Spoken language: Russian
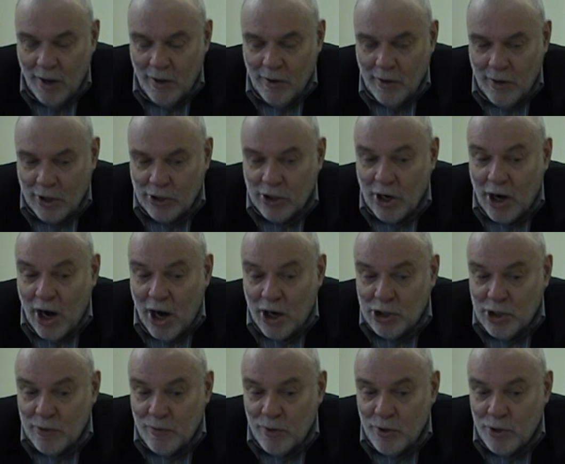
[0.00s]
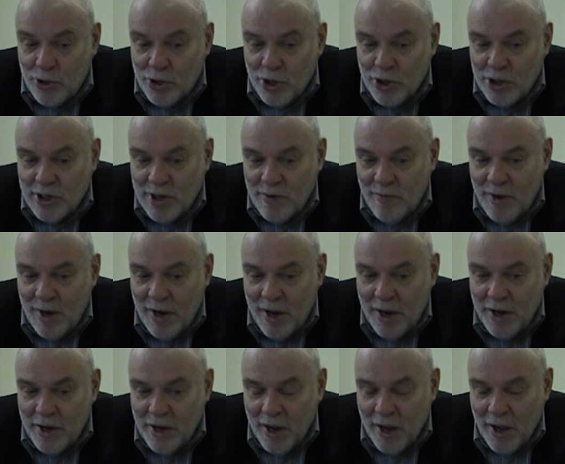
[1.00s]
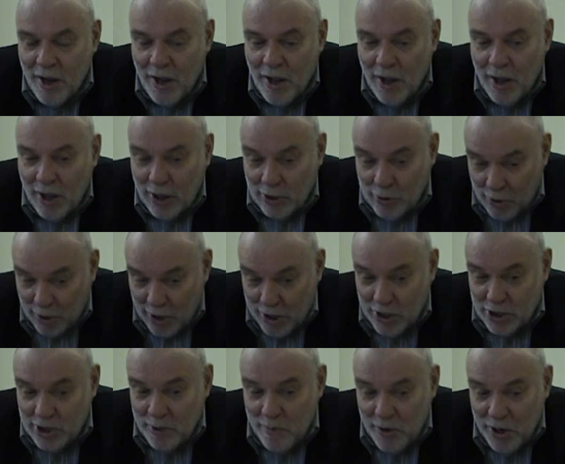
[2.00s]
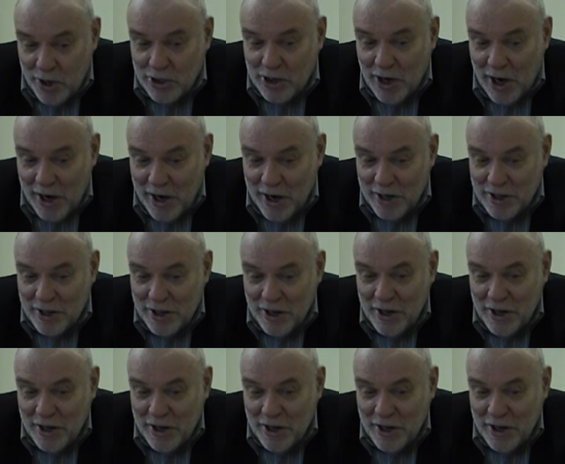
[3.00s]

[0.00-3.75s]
ошарашивающее заявление, которое, конечно, опережает